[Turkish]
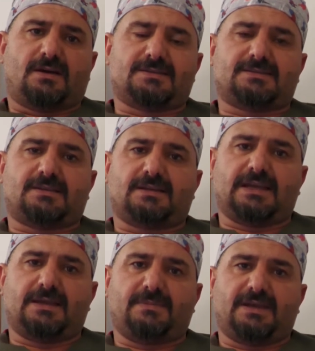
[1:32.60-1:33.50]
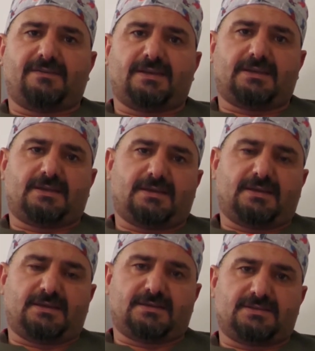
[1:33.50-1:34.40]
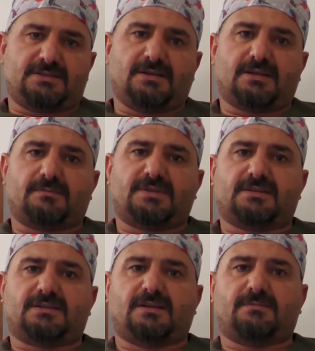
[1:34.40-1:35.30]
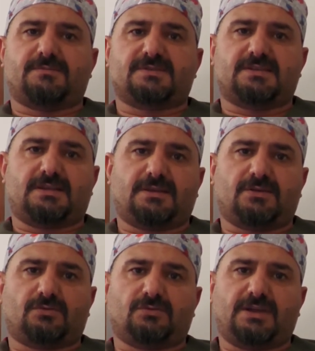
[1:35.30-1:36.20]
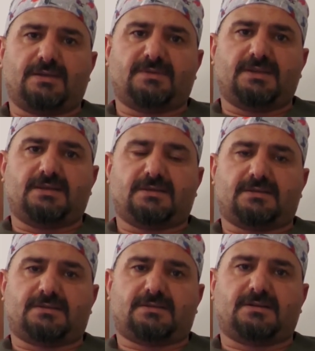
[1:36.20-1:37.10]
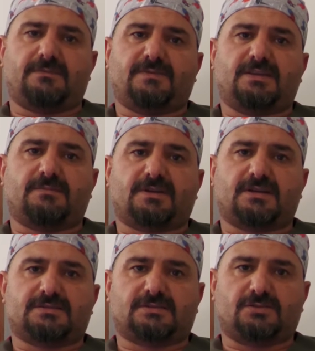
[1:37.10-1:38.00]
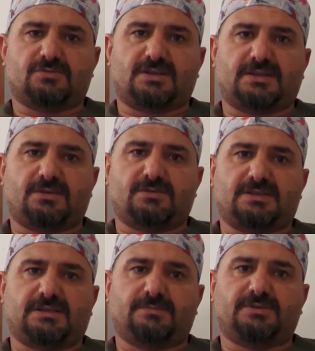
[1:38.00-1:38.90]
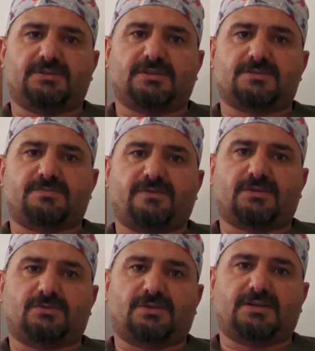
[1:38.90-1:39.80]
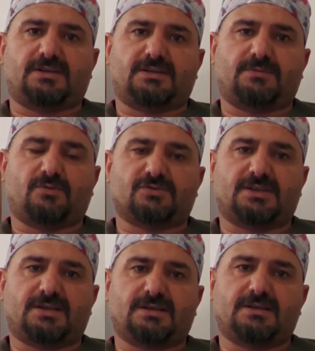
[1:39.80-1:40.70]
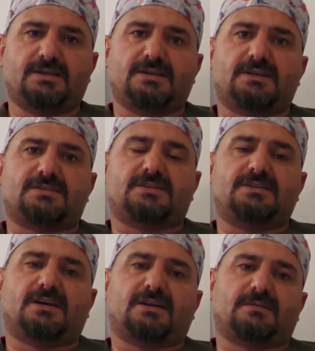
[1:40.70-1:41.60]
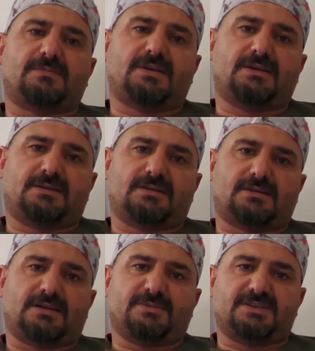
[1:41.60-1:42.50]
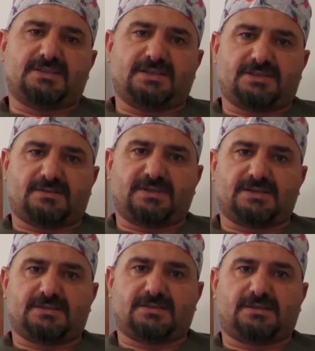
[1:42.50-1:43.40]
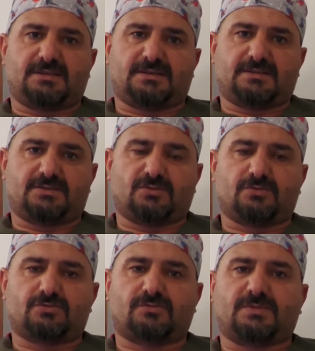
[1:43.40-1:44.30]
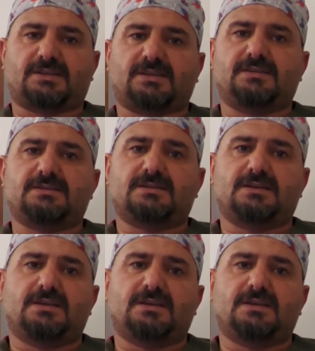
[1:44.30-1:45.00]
hastalık hem evlere e, ciddi anlamda tıkanmamıza neden oldu hem de e, kalp ve damar artıkları üzerinde özellikle pıhtılaşma faktörlerini de bozarak ciddi anlamda e, kalp krizi geçirme riski, riski oluşturmaktadır.